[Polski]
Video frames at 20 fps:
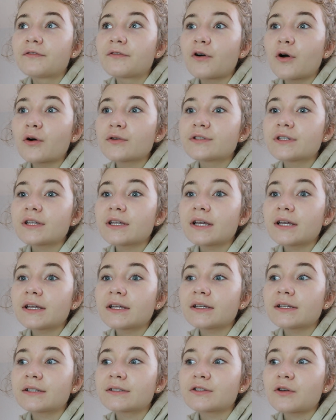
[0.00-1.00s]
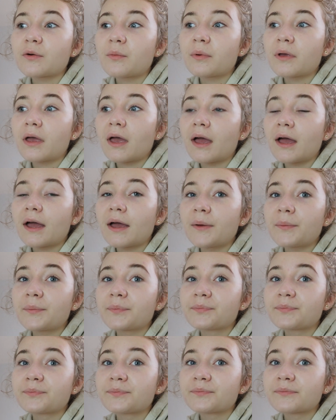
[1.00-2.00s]
Wchodzę sobie,
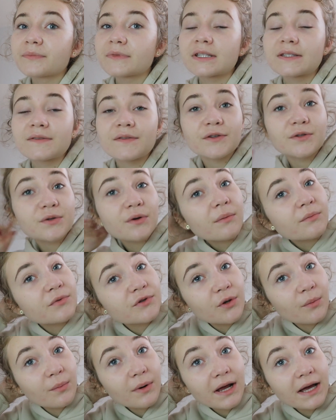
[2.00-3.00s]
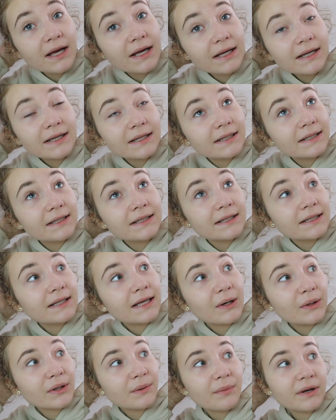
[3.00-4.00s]
mm, stwierdziłam, że dobra,
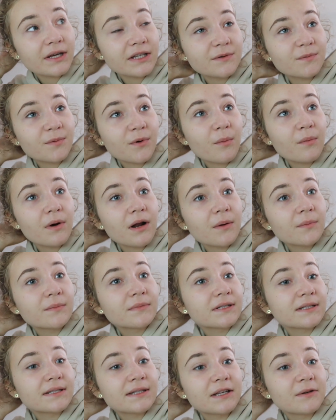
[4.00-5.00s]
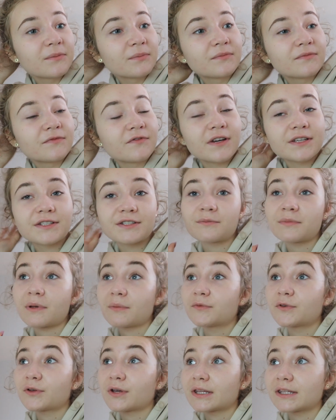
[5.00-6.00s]
jak ona ma jakiś problem z tym wejściem
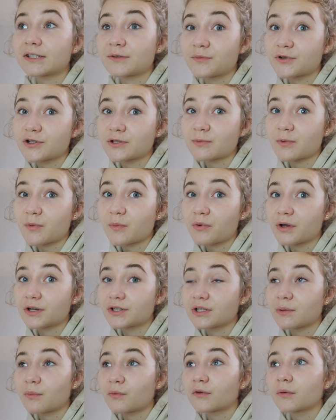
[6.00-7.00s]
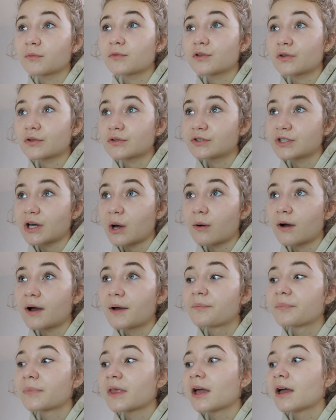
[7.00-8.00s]
tam, to ja też może spróbuję, czy na pewno mi to
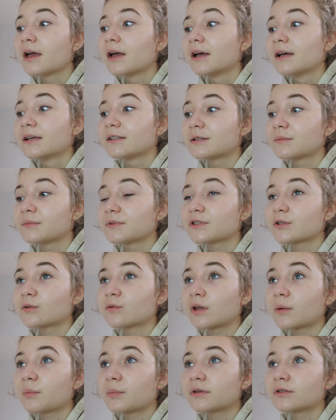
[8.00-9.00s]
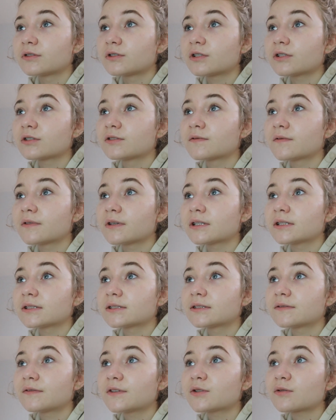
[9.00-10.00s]
działa zamiast się tutaj pindrzyć,
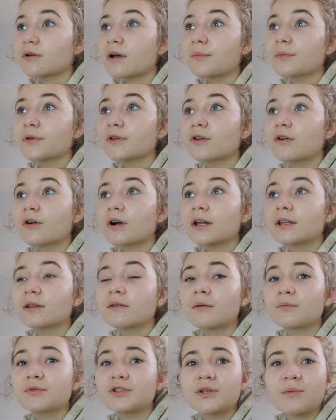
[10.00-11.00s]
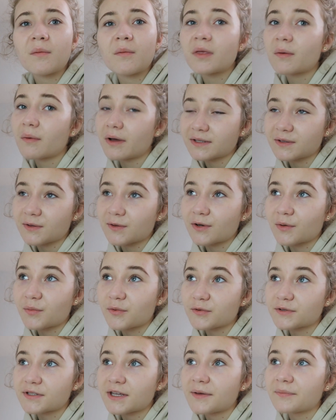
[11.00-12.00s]
więc weszłam i ogarnęłam, powinnam hasła do
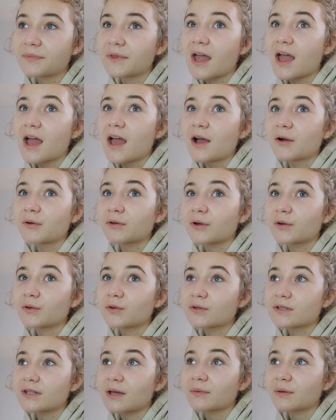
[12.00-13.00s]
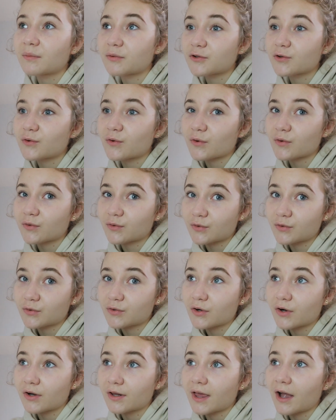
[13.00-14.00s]
Librusa, którego dostałam na początku roku
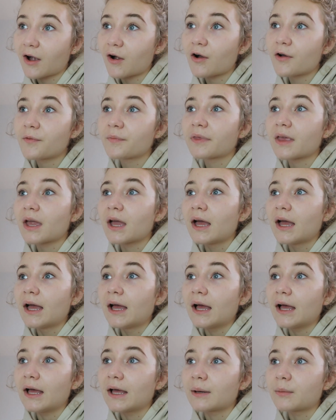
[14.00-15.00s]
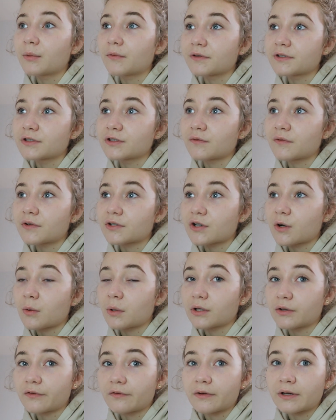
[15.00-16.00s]
szkolnego, e, bo wiecie, nowa
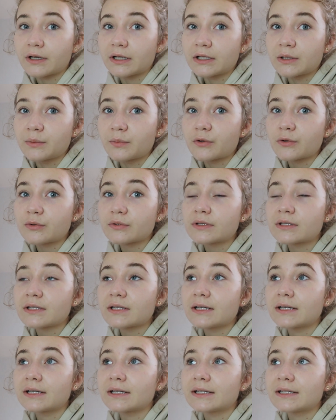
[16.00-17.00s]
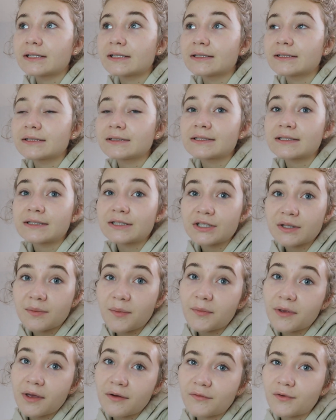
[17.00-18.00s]
szkoła, nowe Librus. E, zresztą
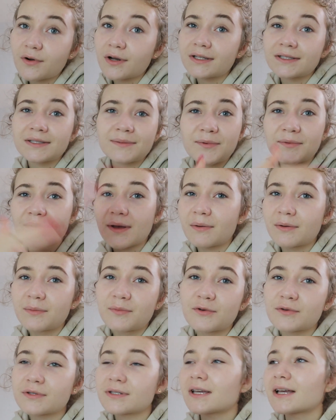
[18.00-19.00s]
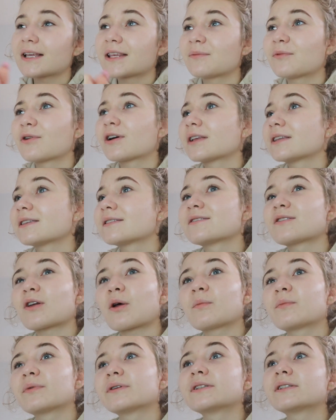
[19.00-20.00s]
zapomniałam w ogóle, zapomniałam Librusa, nie mogę nic
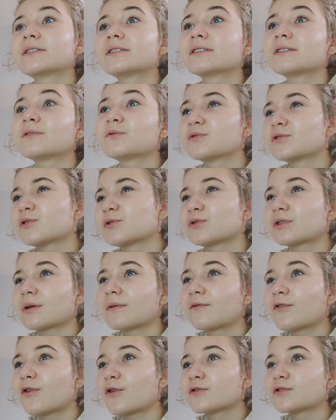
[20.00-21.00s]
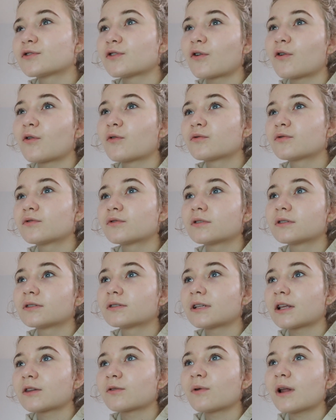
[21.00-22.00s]
zrobić, ludzie już tam wchodzą
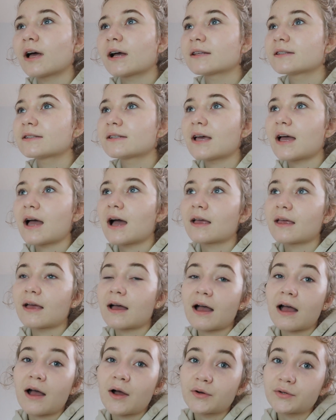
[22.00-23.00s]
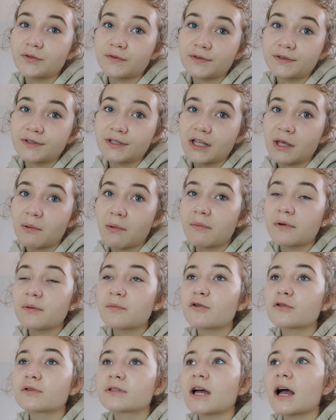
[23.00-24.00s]
e, na tą lekcję, a ja oczywiście nie mam
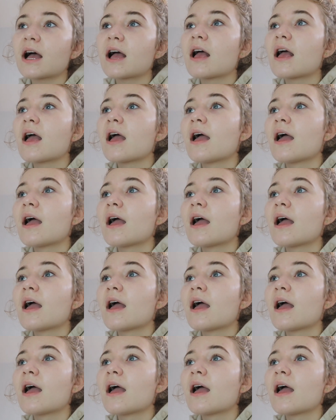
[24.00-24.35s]
Librusa.